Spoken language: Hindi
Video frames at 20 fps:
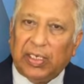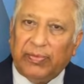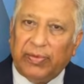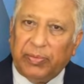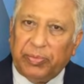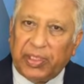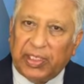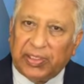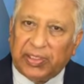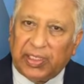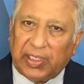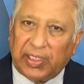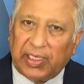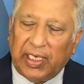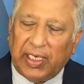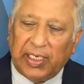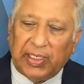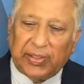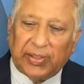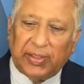रवों बरस
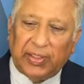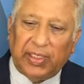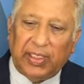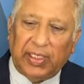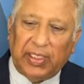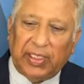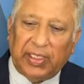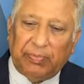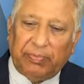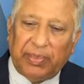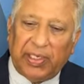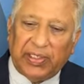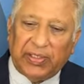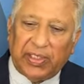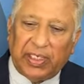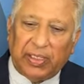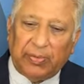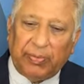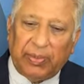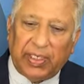अठारह से
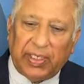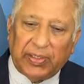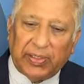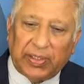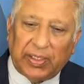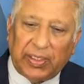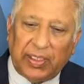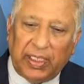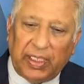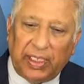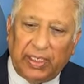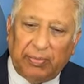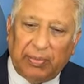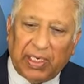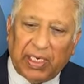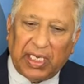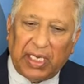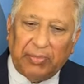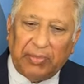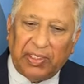पैंसठ बरस के
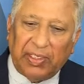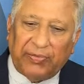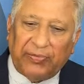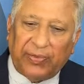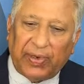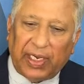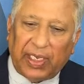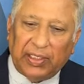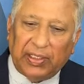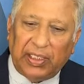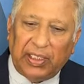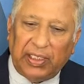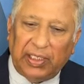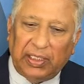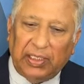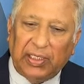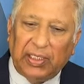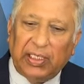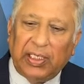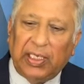मकामी अफराद ही
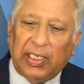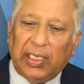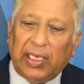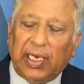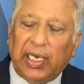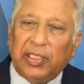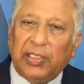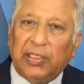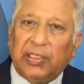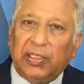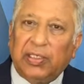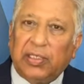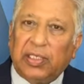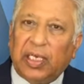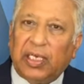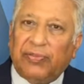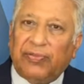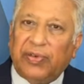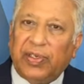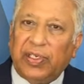हज
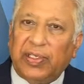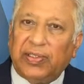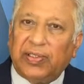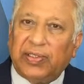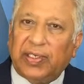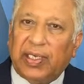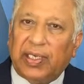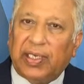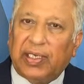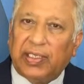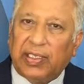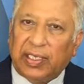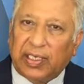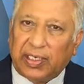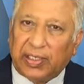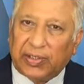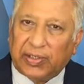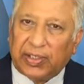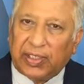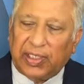का फरीसा अदा
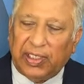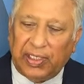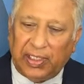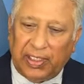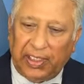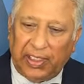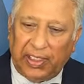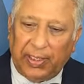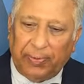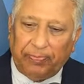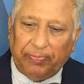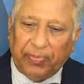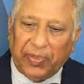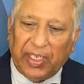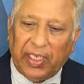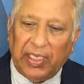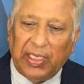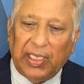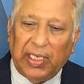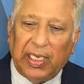कर सकेंगे
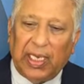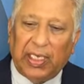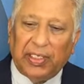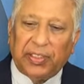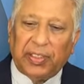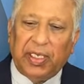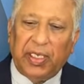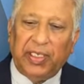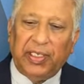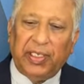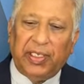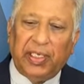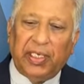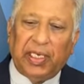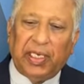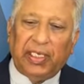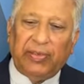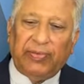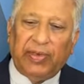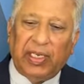हज के लिए
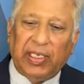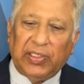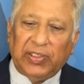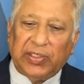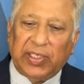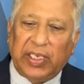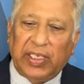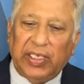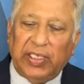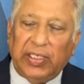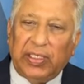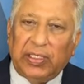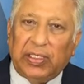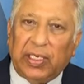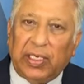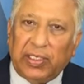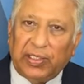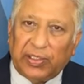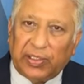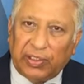आने वाले ज़ायरीन
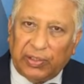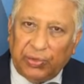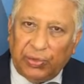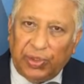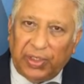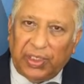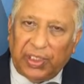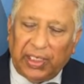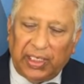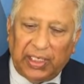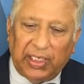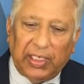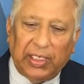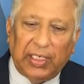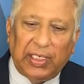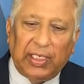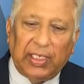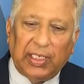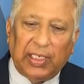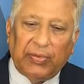के लिए ज़रूरी है
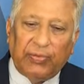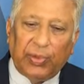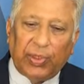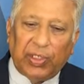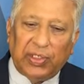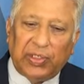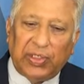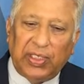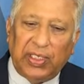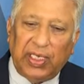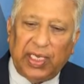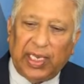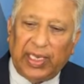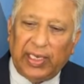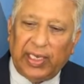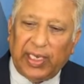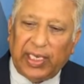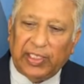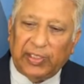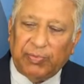कि वो किसी
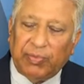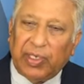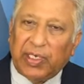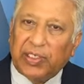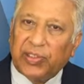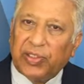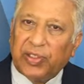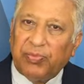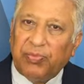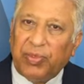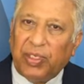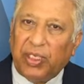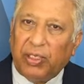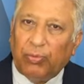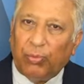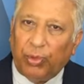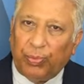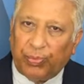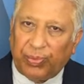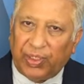लाइलाज मरस में
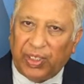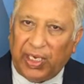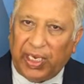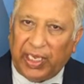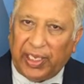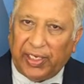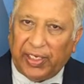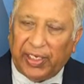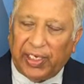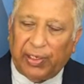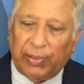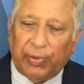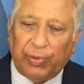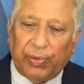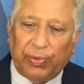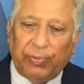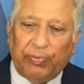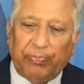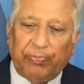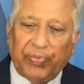मुबतला न
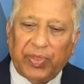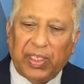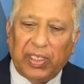हों